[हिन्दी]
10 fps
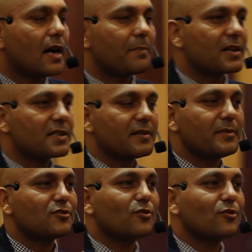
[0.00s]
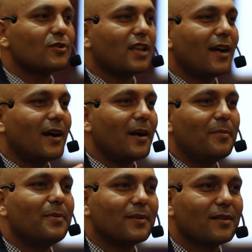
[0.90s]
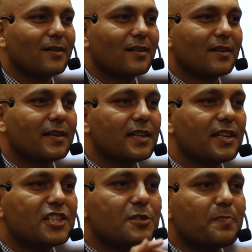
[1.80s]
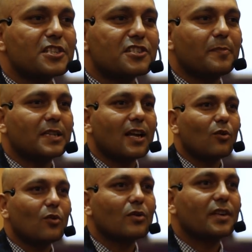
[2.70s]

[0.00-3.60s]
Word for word: आपका समय शुरू होता है अब स्पष्ट बताओ